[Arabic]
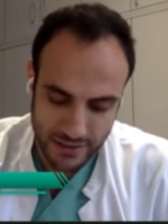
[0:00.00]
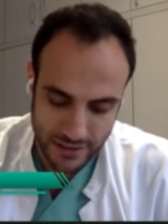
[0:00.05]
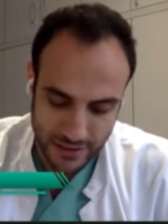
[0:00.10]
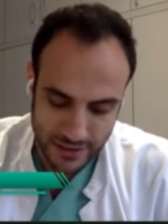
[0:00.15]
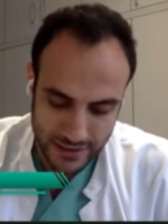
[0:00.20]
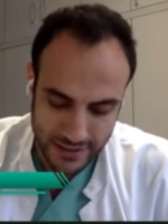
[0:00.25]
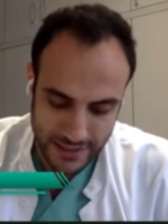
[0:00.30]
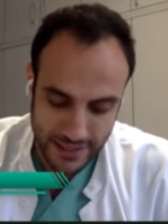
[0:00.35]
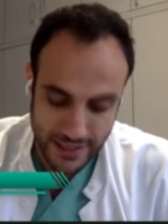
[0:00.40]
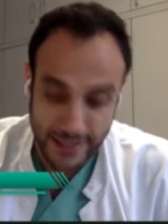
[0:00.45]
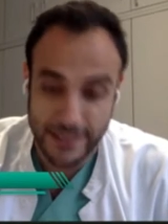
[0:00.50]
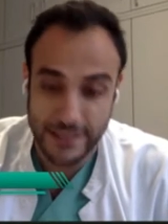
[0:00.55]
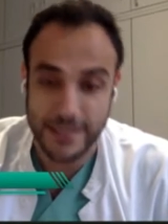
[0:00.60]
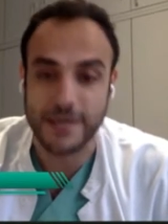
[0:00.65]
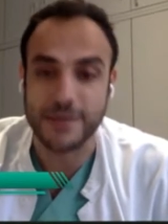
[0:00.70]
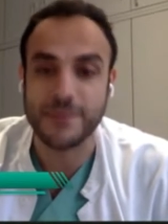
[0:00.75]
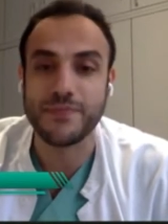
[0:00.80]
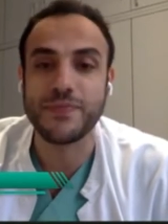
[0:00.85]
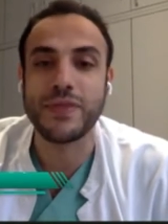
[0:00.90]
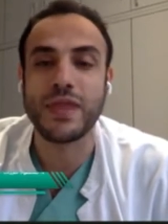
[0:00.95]
اعضاء
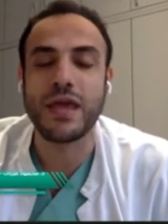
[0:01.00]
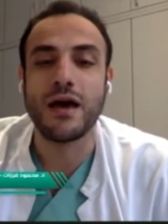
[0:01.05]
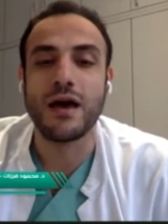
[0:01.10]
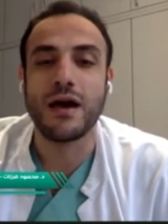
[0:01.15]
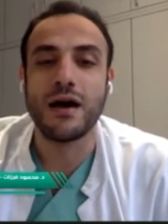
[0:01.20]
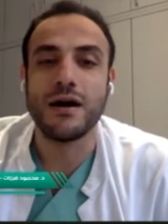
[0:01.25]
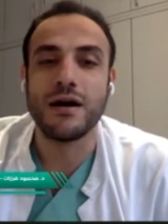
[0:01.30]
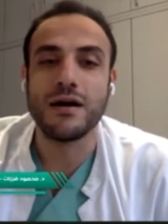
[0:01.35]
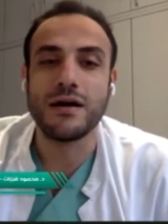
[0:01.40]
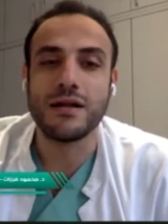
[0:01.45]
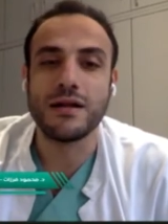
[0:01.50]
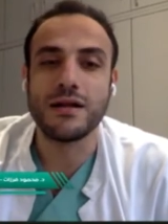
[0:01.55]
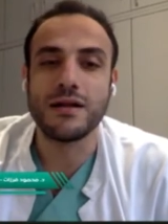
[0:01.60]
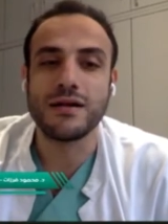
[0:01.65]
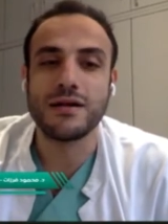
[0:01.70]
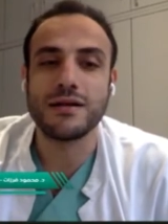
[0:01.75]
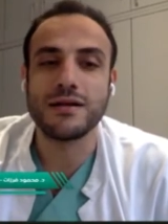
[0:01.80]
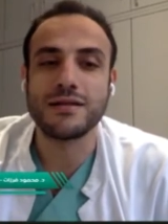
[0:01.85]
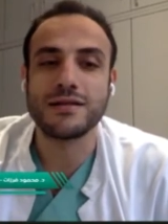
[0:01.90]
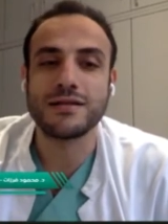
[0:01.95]
ثانيه
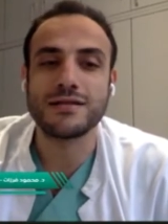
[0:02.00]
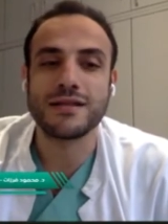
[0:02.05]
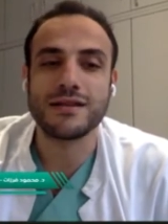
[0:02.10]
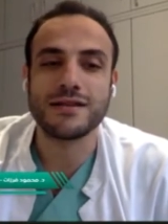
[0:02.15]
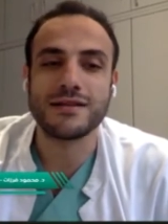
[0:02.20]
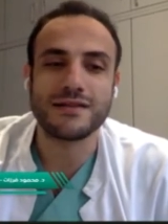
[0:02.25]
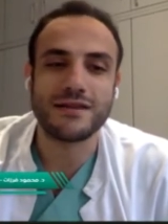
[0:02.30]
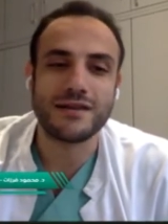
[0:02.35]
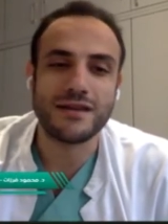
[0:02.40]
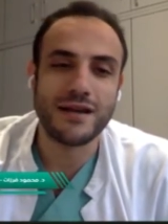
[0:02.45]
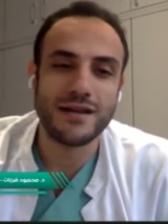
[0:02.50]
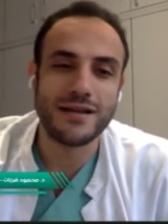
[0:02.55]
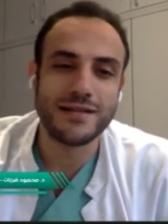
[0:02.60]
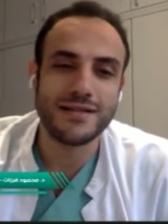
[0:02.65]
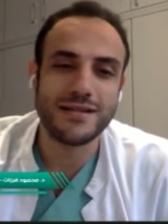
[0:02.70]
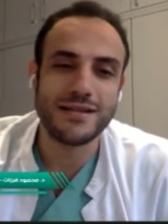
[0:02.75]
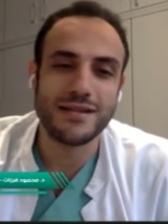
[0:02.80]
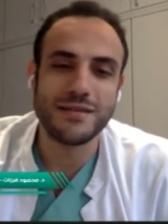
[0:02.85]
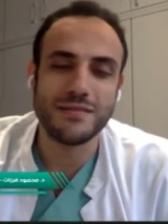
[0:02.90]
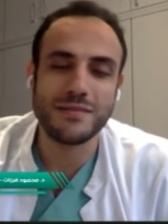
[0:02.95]

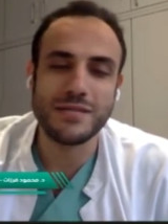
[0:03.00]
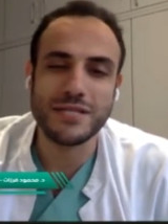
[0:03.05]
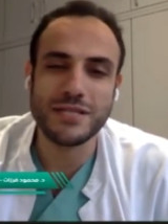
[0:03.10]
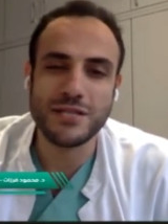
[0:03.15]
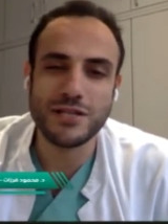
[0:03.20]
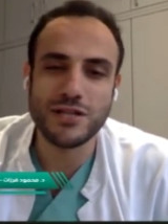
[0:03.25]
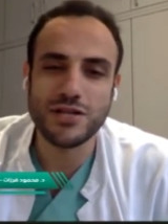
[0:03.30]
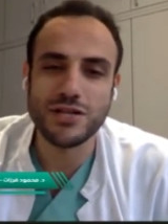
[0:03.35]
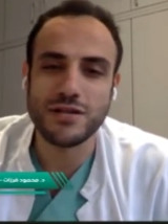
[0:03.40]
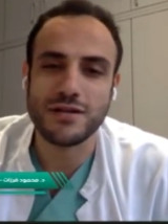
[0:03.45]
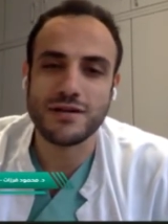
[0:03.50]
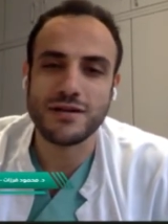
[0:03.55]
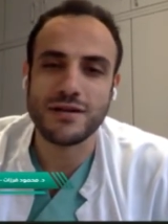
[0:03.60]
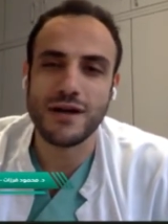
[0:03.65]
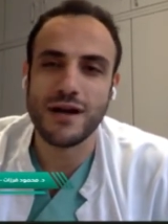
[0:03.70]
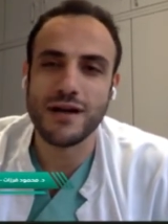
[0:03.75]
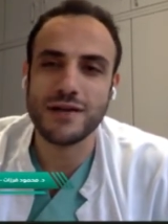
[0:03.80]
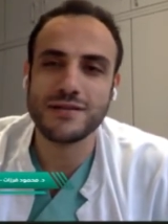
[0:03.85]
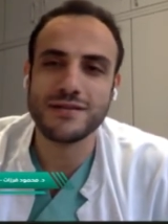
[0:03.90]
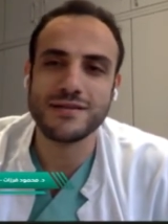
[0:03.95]
السرطانات
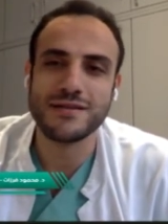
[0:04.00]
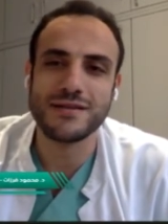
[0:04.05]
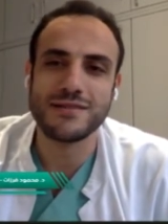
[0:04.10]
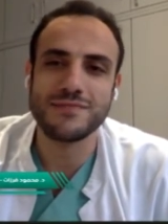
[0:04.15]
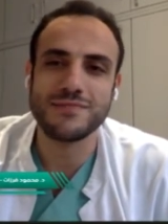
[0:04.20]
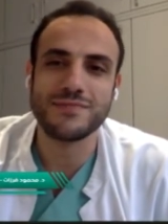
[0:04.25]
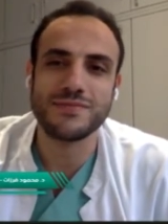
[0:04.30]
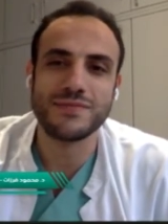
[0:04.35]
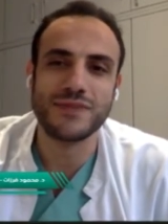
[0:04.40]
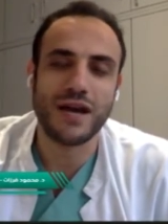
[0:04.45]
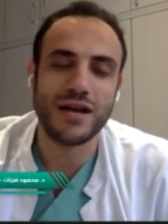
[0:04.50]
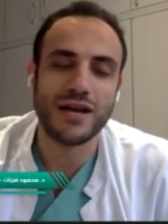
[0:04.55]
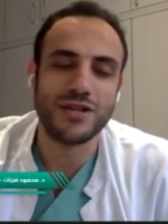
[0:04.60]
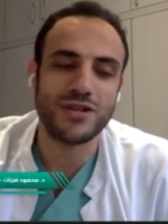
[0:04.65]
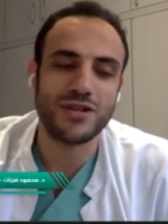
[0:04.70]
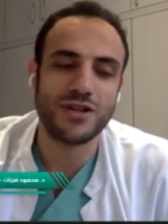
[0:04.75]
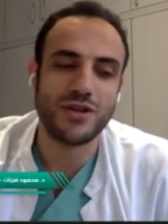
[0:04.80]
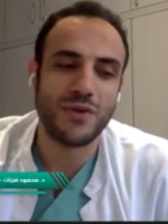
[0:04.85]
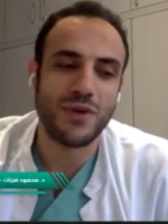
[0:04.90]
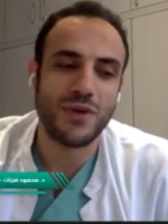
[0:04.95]
المنتشرة عادة
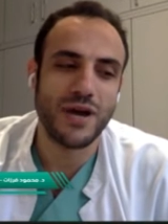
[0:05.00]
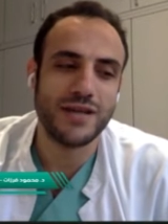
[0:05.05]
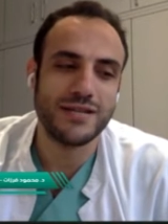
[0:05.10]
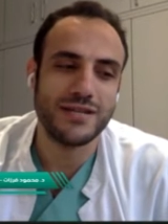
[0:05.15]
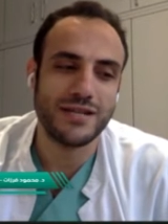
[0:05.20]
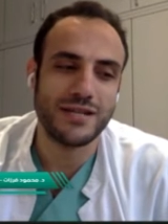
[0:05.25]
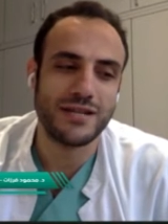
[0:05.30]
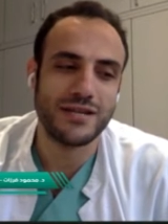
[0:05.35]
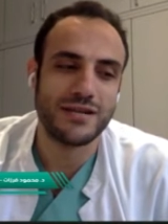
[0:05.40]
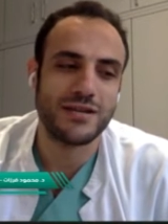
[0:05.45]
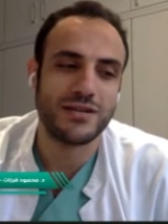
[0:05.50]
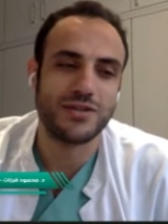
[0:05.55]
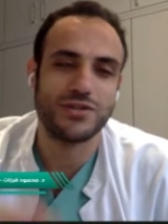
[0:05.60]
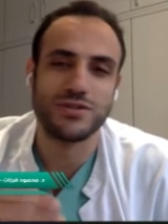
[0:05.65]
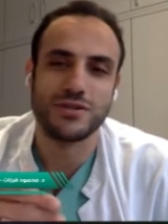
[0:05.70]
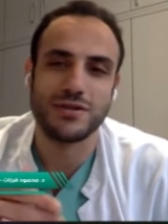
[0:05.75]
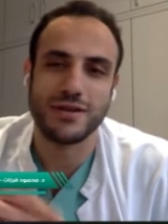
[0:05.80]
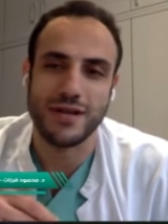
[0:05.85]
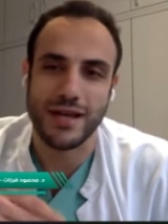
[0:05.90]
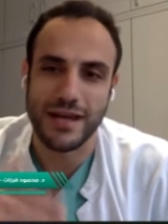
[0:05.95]
يعالجها الواحد
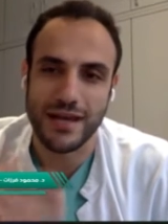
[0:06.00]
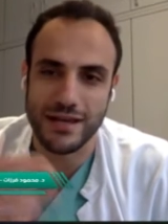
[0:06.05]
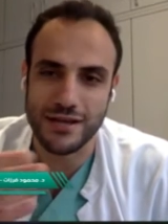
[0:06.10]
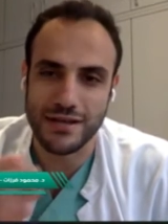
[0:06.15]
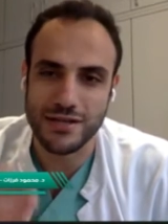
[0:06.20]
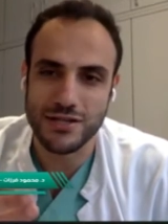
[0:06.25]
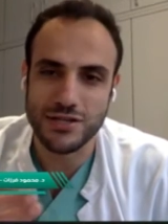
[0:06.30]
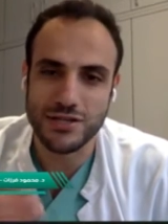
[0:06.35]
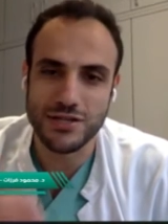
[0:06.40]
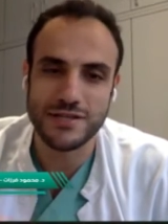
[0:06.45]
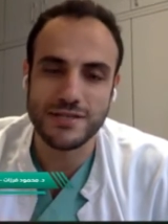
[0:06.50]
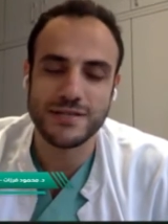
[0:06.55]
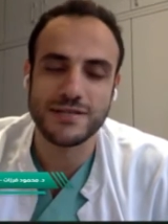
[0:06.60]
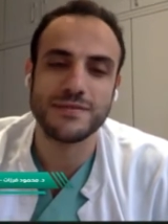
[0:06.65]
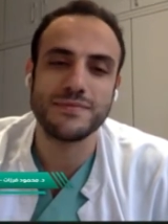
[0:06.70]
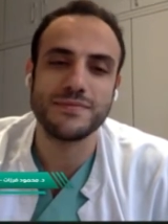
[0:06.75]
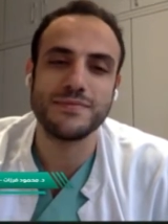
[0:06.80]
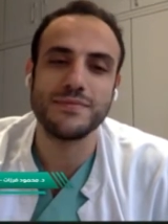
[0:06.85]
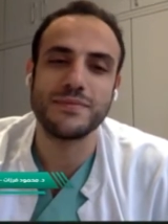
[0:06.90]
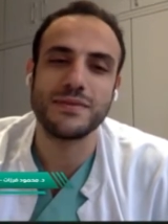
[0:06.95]
علاج لكل
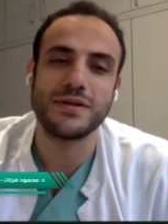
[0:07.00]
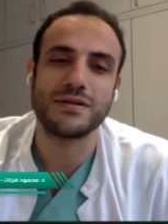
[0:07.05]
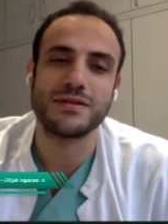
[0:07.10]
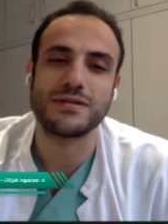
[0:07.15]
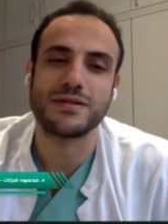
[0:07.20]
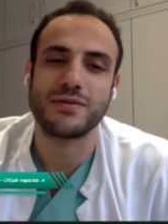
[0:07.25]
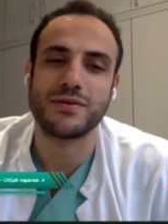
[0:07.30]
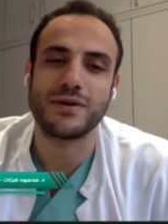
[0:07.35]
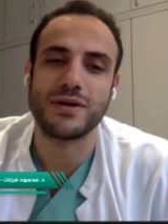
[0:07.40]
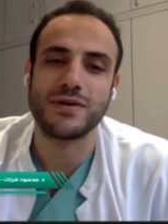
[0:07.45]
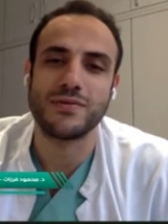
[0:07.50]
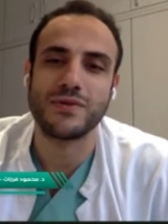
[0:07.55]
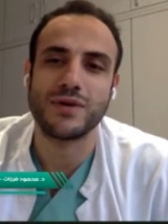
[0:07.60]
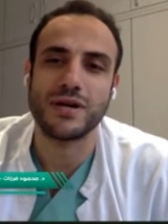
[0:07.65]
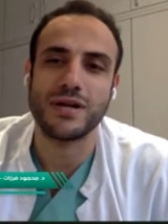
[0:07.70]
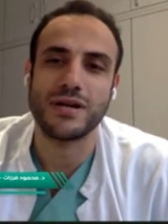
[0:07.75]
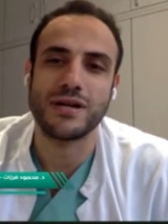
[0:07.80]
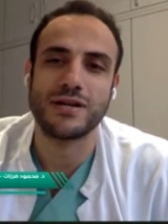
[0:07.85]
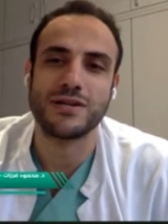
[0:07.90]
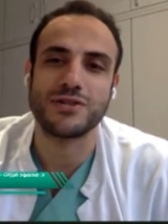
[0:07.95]
جسم سواء هو
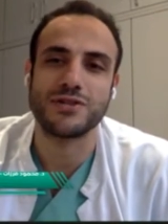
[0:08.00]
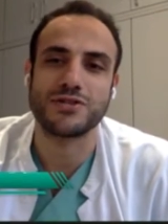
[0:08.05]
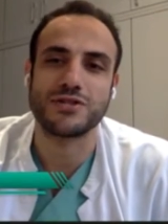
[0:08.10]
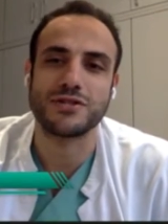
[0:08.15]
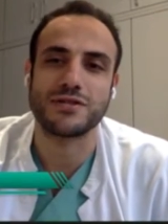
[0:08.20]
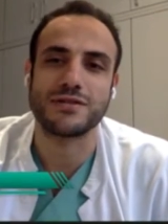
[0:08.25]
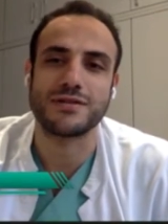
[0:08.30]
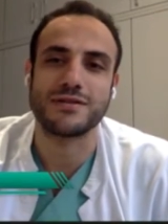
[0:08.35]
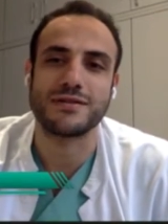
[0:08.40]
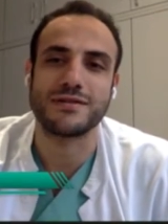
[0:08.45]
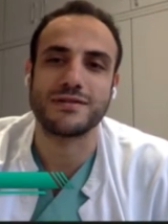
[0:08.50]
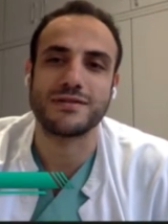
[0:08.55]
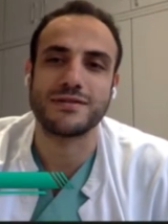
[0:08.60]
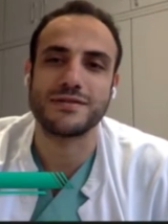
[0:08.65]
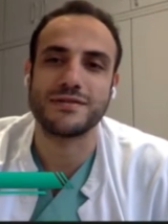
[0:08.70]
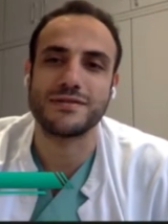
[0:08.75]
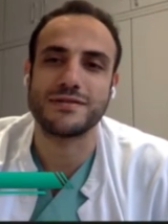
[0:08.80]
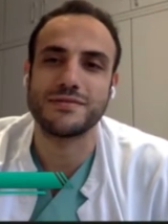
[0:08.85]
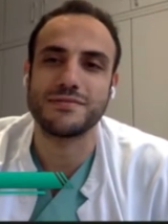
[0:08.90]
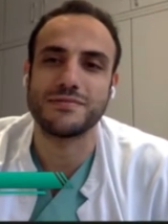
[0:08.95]
علاج
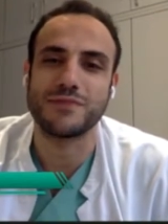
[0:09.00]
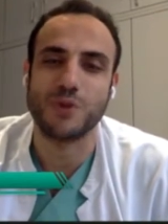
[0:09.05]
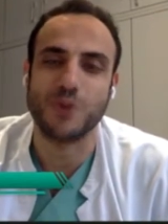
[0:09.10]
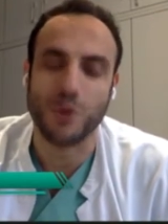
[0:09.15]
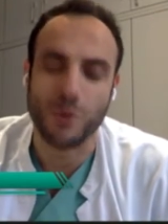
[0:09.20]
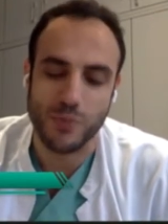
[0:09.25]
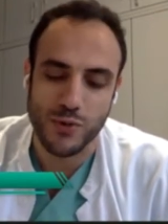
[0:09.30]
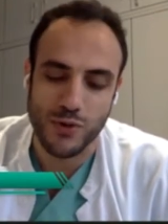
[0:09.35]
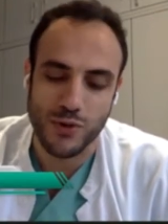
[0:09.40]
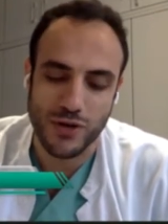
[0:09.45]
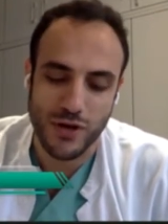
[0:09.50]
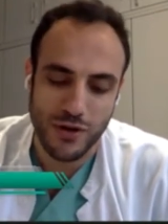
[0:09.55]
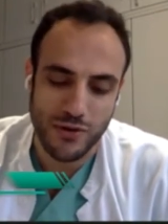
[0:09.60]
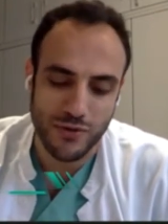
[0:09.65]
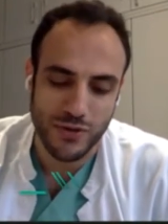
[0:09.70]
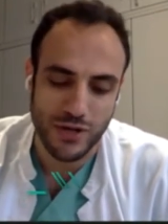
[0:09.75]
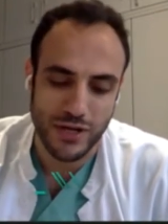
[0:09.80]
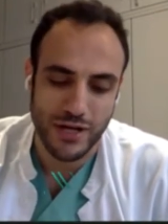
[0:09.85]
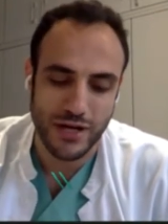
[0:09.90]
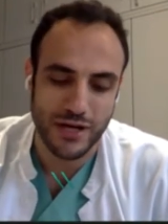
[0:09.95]
آه، بالهرمون
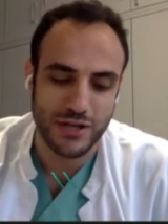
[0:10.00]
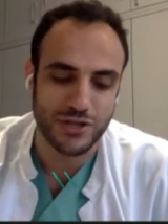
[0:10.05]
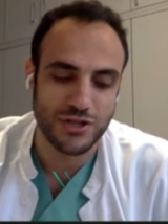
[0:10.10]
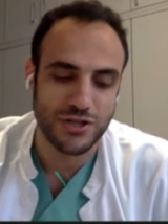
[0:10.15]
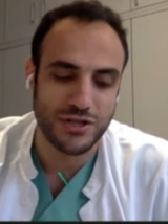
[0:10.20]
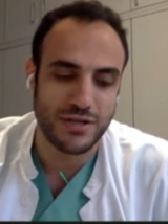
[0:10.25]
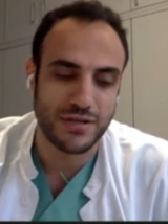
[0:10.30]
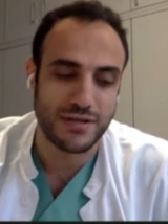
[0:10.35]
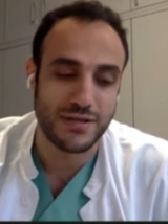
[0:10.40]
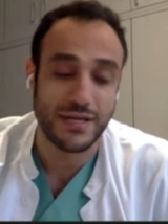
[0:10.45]
أو علاج